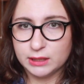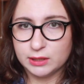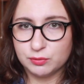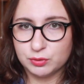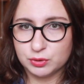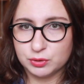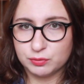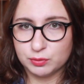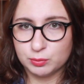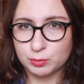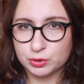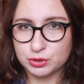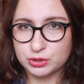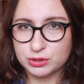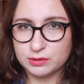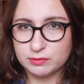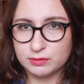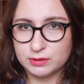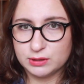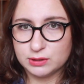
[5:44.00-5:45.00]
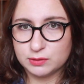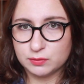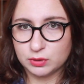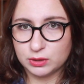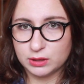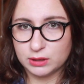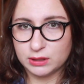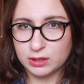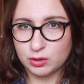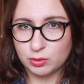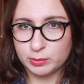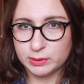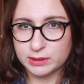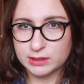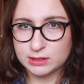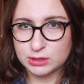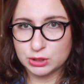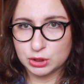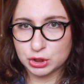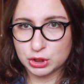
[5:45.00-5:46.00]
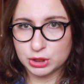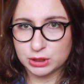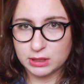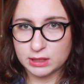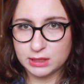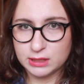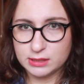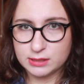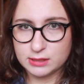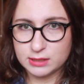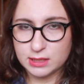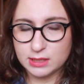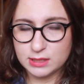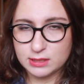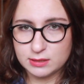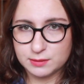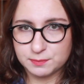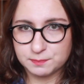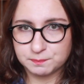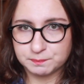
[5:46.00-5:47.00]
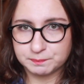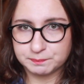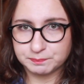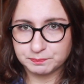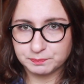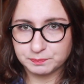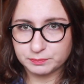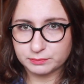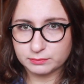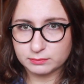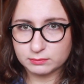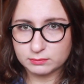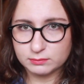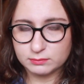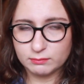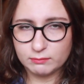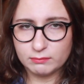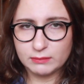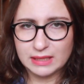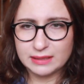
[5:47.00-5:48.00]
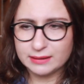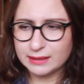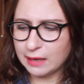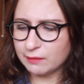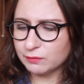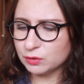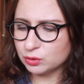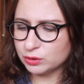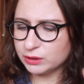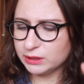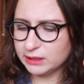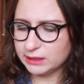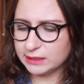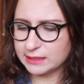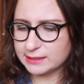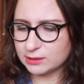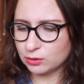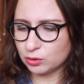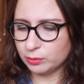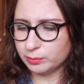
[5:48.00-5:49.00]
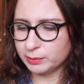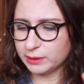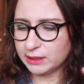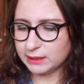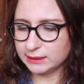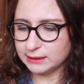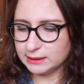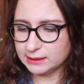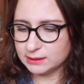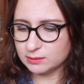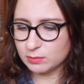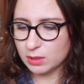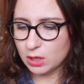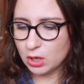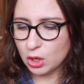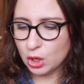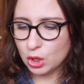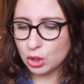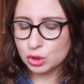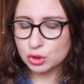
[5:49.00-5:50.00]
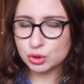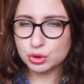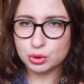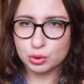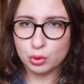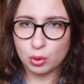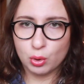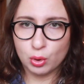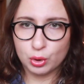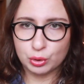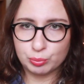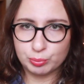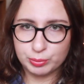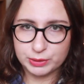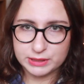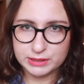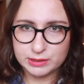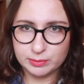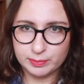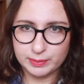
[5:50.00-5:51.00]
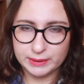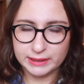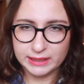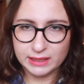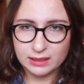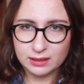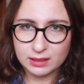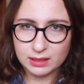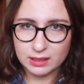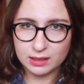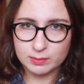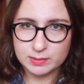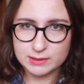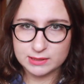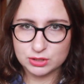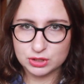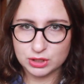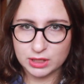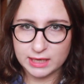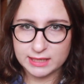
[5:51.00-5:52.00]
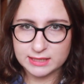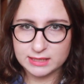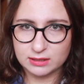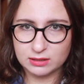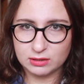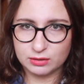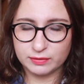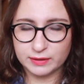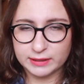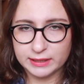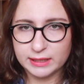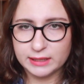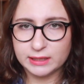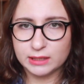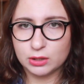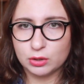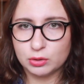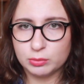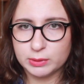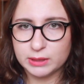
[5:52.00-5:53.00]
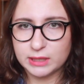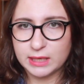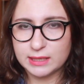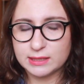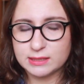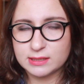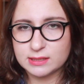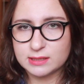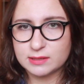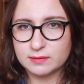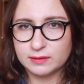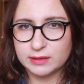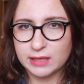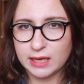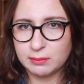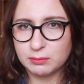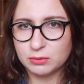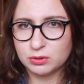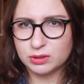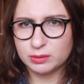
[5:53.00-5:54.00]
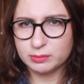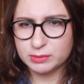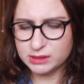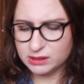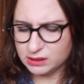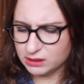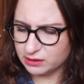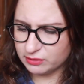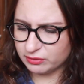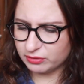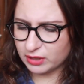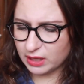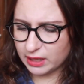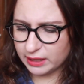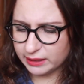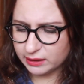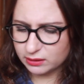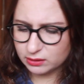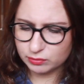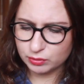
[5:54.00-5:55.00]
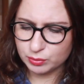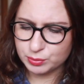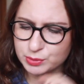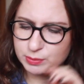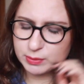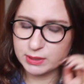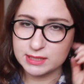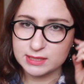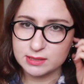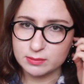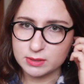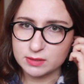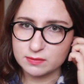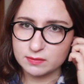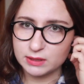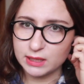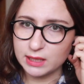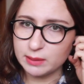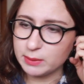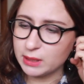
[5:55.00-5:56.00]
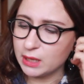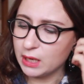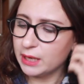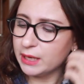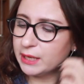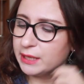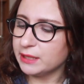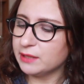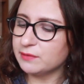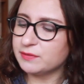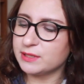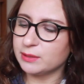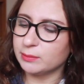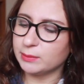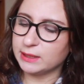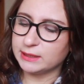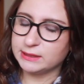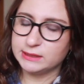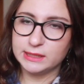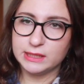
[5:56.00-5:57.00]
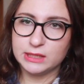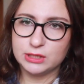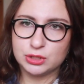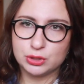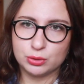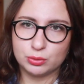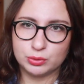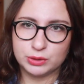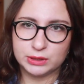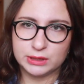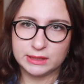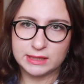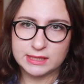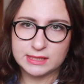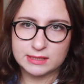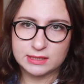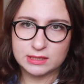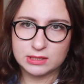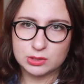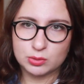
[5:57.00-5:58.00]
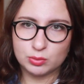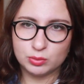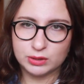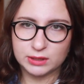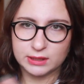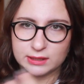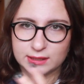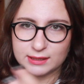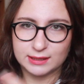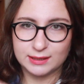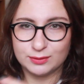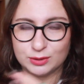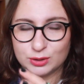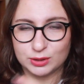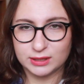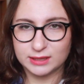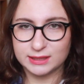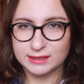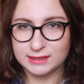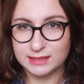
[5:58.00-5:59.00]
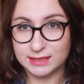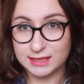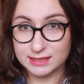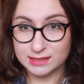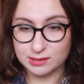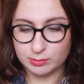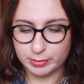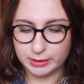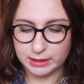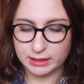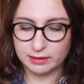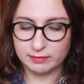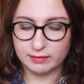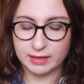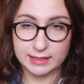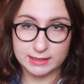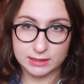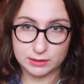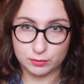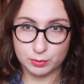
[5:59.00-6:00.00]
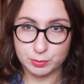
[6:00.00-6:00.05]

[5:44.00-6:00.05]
И вот вы можете видеть, вот одна у меня зажжена здесь. Там внутри есть такой механизм, что он при тепле как бы зажигается этот фонарик, и он меняется цветами, там синий, фиолетовый, в общем, разными цветами, и в темноте еще у них есть рисунок, и тогда все так интересно переливается.